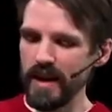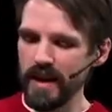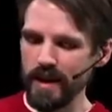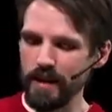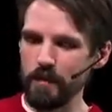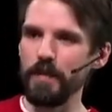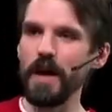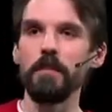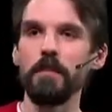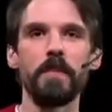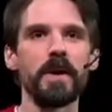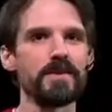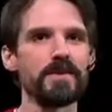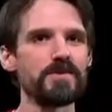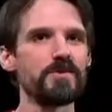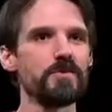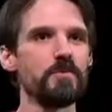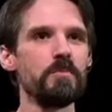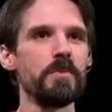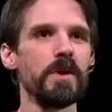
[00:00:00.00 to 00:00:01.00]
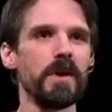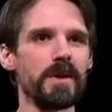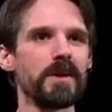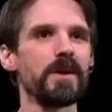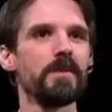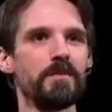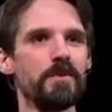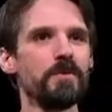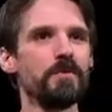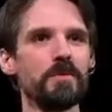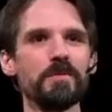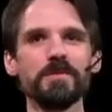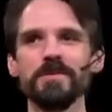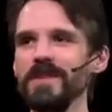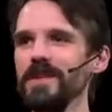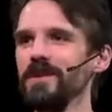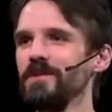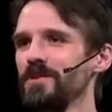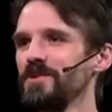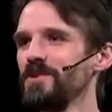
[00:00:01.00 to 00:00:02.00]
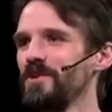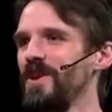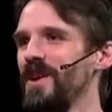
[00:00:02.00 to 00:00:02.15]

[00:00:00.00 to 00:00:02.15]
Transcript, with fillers: Pas, zoom euh, comme nous on dit aujourd'hui,